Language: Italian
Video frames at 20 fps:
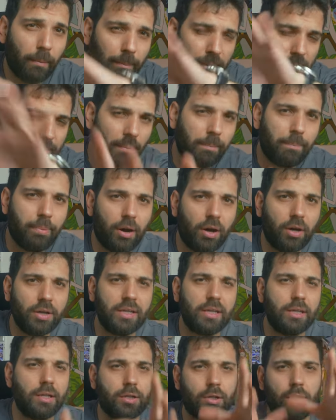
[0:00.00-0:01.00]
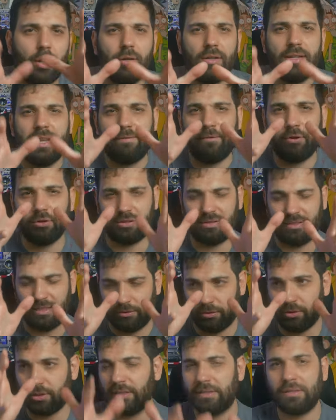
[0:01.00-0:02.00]
Prima o poi con le
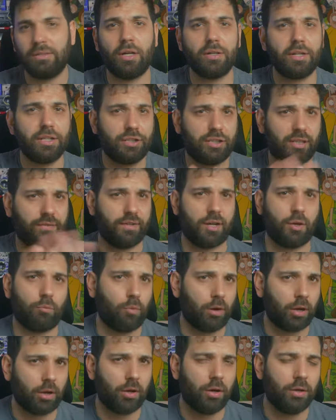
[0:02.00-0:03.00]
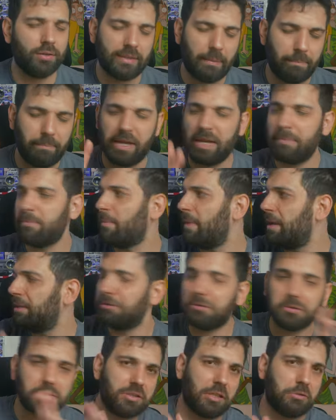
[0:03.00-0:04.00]
vostre donazioni ci farò qualcosa, per il
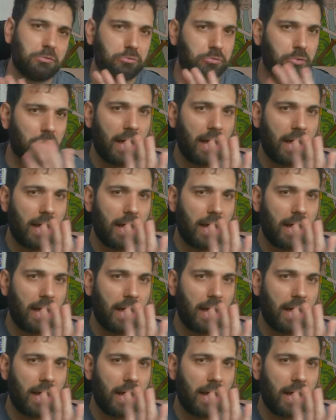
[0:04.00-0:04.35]
momento sta tutto